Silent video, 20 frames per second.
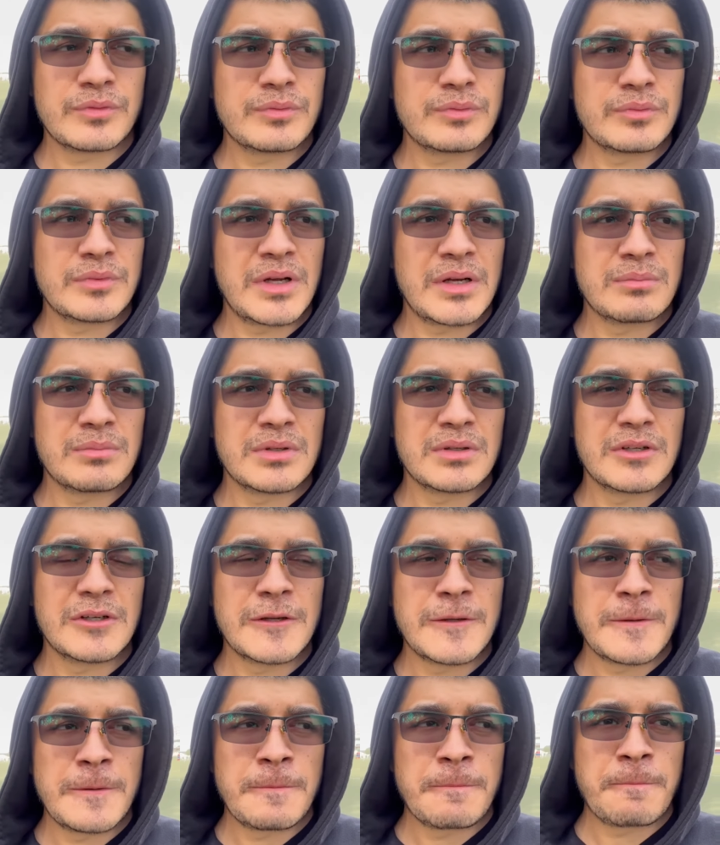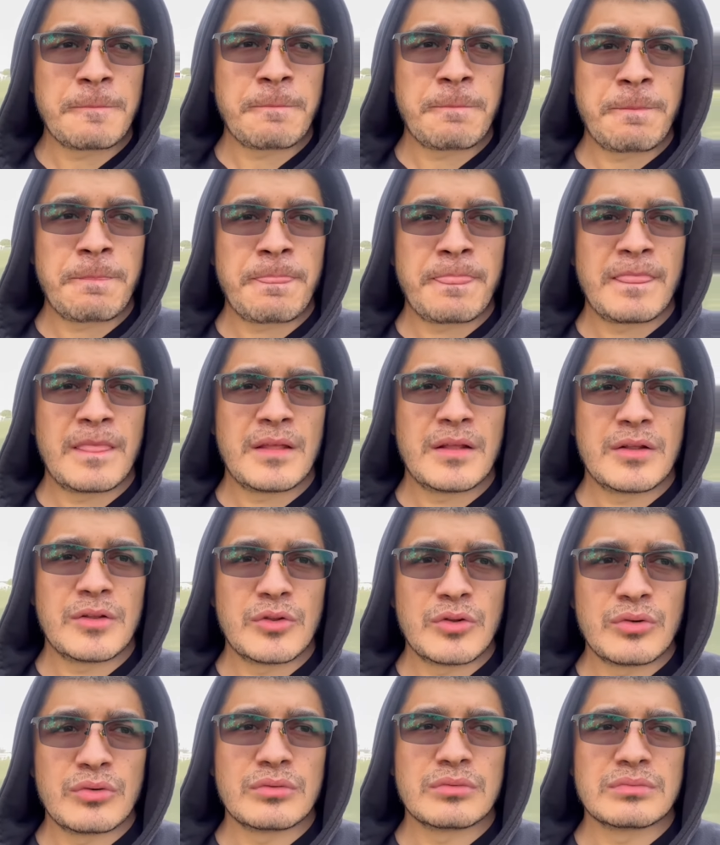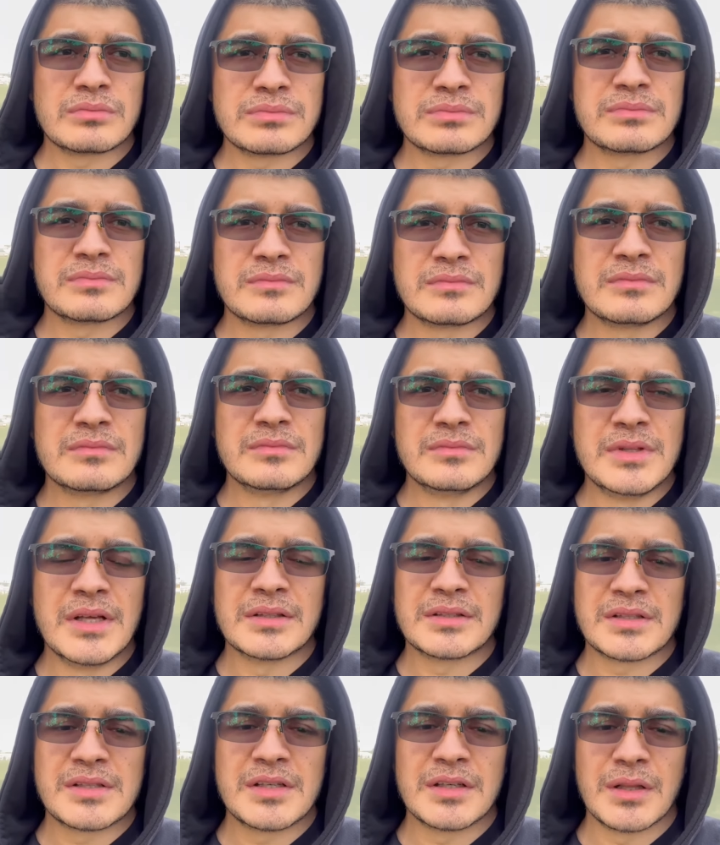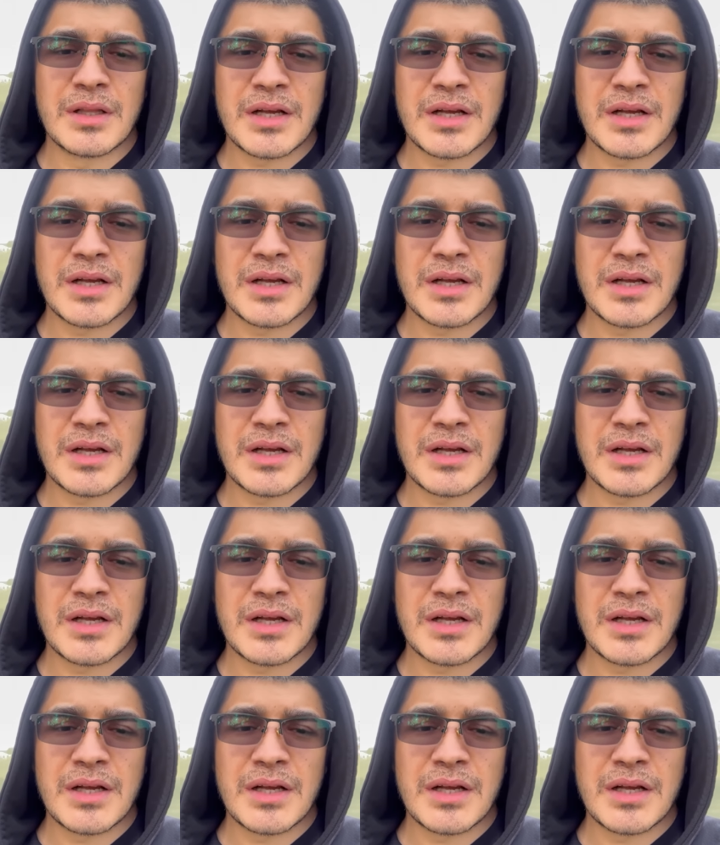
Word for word: как бы, ну, это дело